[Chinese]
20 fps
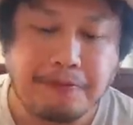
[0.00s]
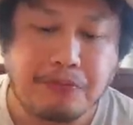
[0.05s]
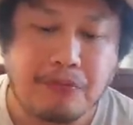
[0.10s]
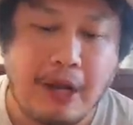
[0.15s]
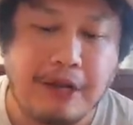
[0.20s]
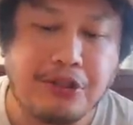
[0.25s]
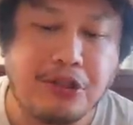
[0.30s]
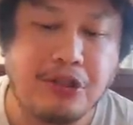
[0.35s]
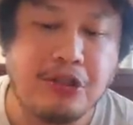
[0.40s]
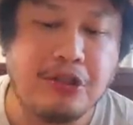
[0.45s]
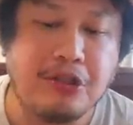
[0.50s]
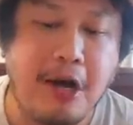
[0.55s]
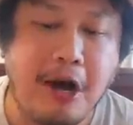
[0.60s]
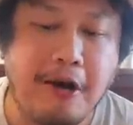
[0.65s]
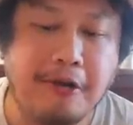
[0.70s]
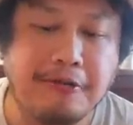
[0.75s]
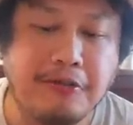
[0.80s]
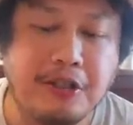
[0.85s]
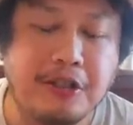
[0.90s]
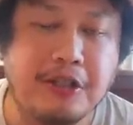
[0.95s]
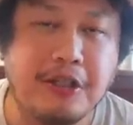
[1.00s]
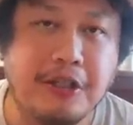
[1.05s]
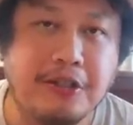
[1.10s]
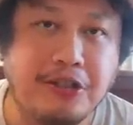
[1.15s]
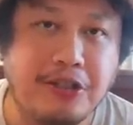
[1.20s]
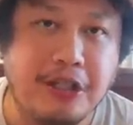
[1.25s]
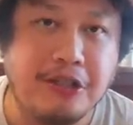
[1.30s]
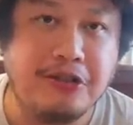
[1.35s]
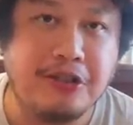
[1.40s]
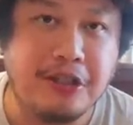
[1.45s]
还吃得到这个
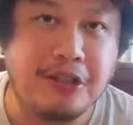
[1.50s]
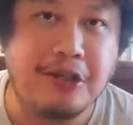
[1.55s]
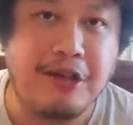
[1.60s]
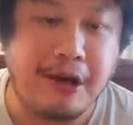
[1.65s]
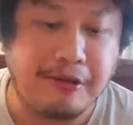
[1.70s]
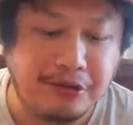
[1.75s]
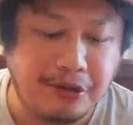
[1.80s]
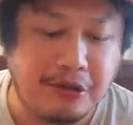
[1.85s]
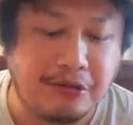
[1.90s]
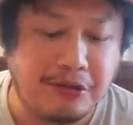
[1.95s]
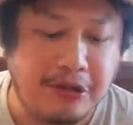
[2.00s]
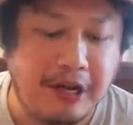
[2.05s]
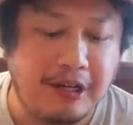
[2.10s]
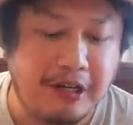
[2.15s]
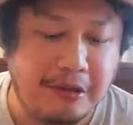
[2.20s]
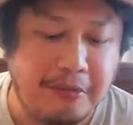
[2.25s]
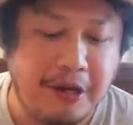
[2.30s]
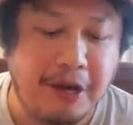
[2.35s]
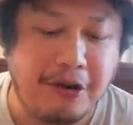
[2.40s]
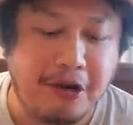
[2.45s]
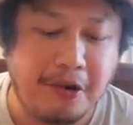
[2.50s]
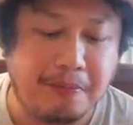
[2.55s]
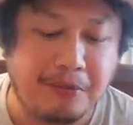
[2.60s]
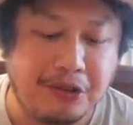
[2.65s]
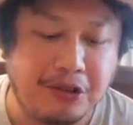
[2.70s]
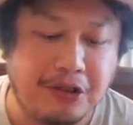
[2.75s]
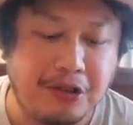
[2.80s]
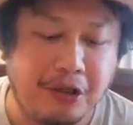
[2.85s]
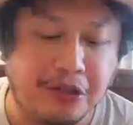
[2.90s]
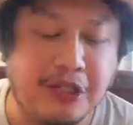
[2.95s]
真正的洋葱在里面呢，
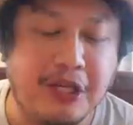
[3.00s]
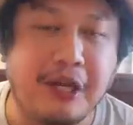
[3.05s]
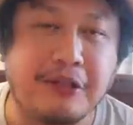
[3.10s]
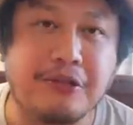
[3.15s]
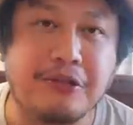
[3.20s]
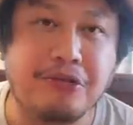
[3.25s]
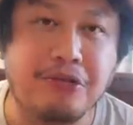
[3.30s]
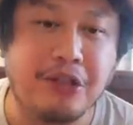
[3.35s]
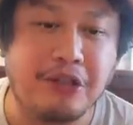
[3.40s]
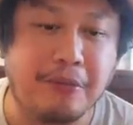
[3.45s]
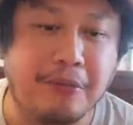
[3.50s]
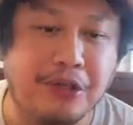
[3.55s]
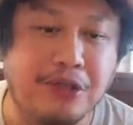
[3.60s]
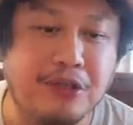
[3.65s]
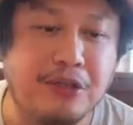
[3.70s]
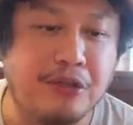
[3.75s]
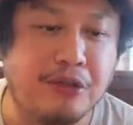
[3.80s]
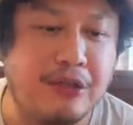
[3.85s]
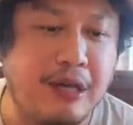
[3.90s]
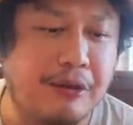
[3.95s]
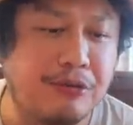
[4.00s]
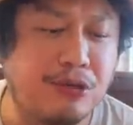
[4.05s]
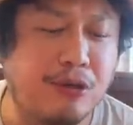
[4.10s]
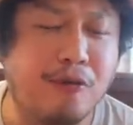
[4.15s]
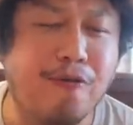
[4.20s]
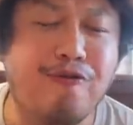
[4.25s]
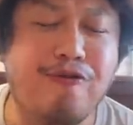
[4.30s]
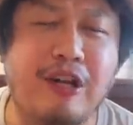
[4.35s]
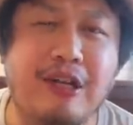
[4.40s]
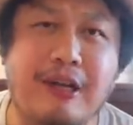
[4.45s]
不是有些洋葱圈有没有是那种洋
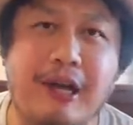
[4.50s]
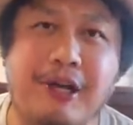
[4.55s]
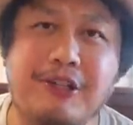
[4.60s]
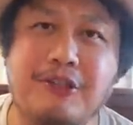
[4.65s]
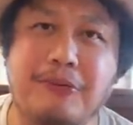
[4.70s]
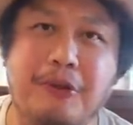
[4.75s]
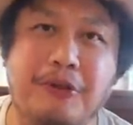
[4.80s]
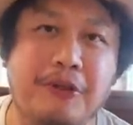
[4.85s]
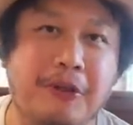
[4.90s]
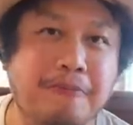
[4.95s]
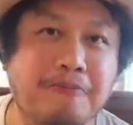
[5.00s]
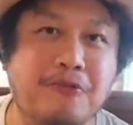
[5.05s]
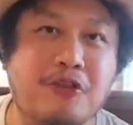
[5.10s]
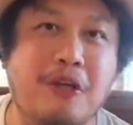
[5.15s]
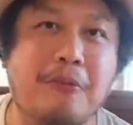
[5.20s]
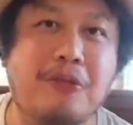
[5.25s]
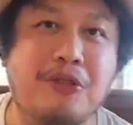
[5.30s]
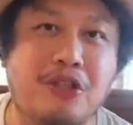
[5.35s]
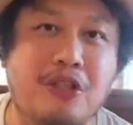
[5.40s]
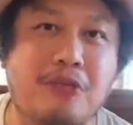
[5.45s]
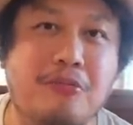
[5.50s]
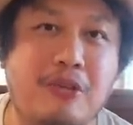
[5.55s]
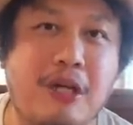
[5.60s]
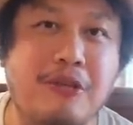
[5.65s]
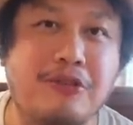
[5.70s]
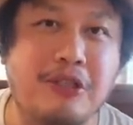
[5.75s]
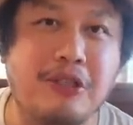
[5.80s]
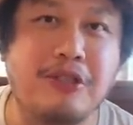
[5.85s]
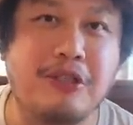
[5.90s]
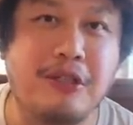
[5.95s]
葱粉还是什么，根本吃不
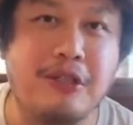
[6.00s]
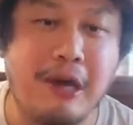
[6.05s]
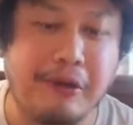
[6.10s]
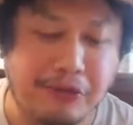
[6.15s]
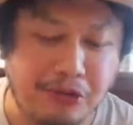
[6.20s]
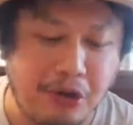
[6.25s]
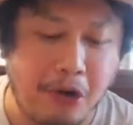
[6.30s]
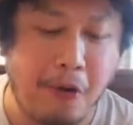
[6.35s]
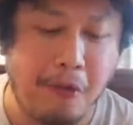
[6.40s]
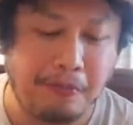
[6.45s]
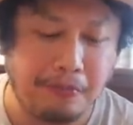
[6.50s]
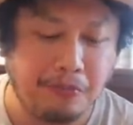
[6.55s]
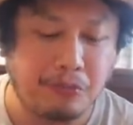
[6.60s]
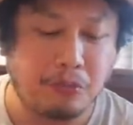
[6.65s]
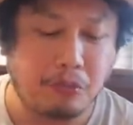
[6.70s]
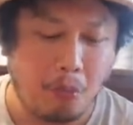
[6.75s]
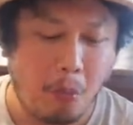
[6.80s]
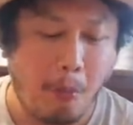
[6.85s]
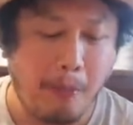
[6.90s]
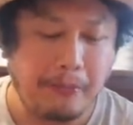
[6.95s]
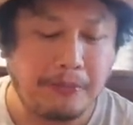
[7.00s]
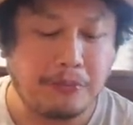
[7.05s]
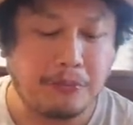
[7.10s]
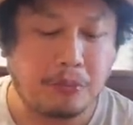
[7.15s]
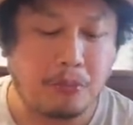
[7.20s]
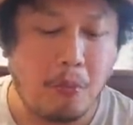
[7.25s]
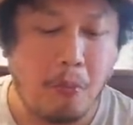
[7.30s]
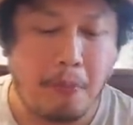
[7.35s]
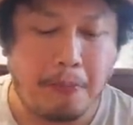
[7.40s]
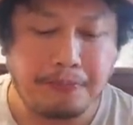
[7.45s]
到真正洋葱，
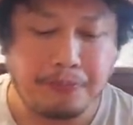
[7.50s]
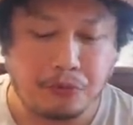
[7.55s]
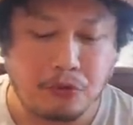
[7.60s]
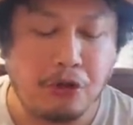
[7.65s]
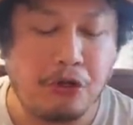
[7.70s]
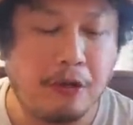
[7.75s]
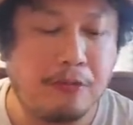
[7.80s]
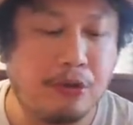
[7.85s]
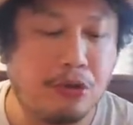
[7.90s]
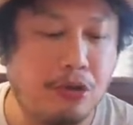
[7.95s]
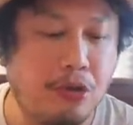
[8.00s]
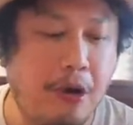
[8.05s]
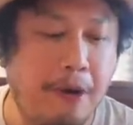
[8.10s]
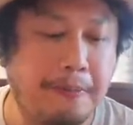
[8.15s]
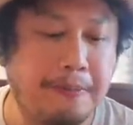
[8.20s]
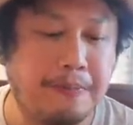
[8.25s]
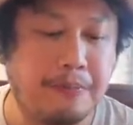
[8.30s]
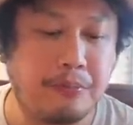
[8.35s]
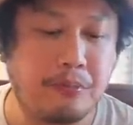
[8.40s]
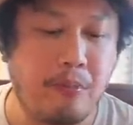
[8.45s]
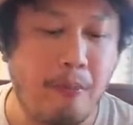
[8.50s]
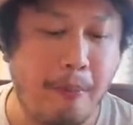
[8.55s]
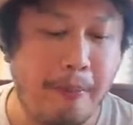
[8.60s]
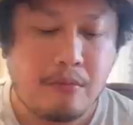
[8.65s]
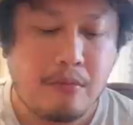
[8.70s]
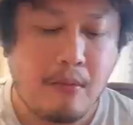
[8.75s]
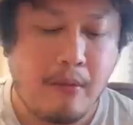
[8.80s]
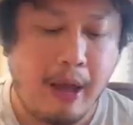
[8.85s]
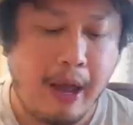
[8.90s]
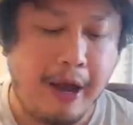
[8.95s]
我觉得不错。
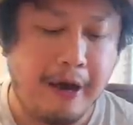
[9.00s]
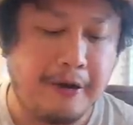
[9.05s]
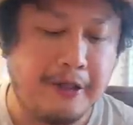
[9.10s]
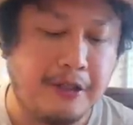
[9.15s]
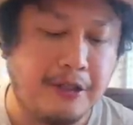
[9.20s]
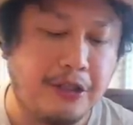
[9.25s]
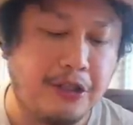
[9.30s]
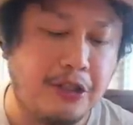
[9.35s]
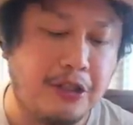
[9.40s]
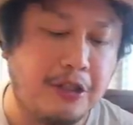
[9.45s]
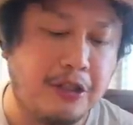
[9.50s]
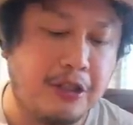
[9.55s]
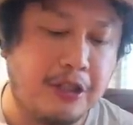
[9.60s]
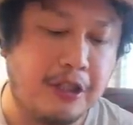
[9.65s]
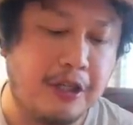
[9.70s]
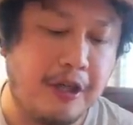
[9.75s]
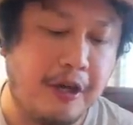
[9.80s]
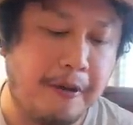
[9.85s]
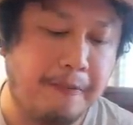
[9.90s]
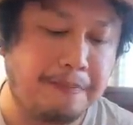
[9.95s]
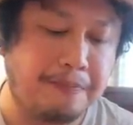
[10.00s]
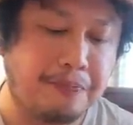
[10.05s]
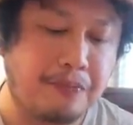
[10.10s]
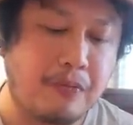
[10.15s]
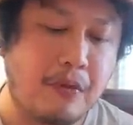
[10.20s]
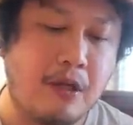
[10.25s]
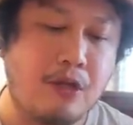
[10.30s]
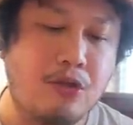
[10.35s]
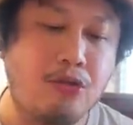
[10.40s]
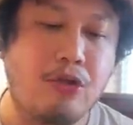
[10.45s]
还有呢，这是这个
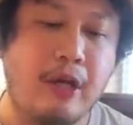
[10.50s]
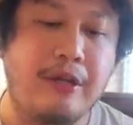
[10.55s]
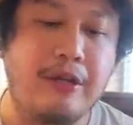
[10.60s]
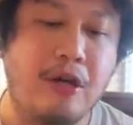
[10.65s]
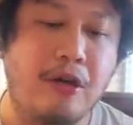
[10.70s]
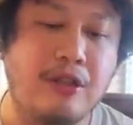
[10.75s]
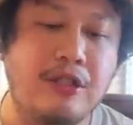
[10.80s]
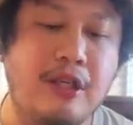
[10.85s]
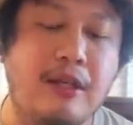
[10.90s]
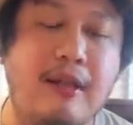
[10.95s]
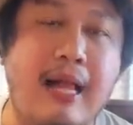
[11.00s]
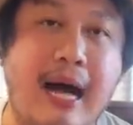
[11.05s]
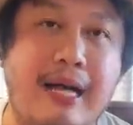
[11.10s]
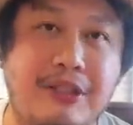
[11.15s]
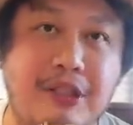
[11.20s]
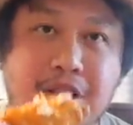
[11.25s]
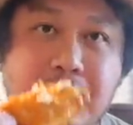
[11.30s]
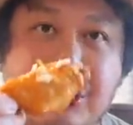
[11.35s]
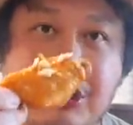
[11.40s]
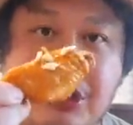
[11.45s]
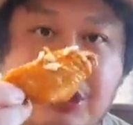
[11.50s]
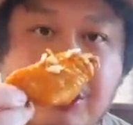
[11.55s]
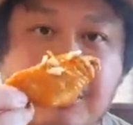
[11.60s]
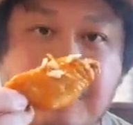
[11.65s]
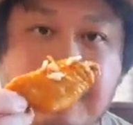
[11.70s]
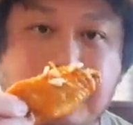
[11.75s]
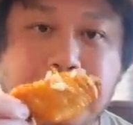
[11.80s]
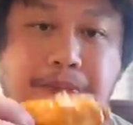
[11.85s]
水牛城辣鸡翅，